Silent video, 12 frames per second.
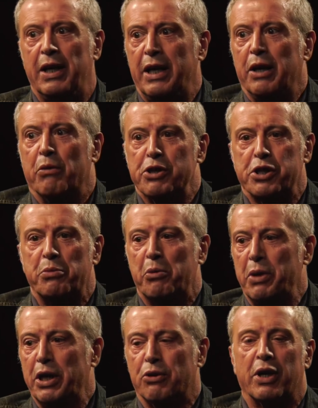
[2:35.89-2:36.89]
in questo
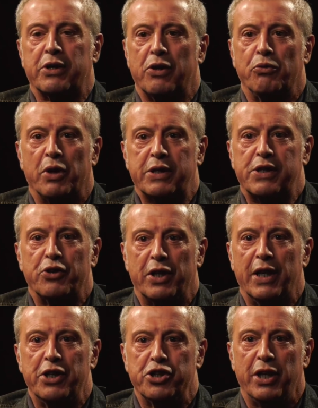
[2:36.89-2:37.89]
momento un'azione un
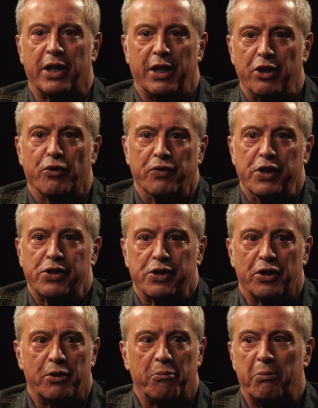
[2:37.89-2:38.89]
del genere io ho visto,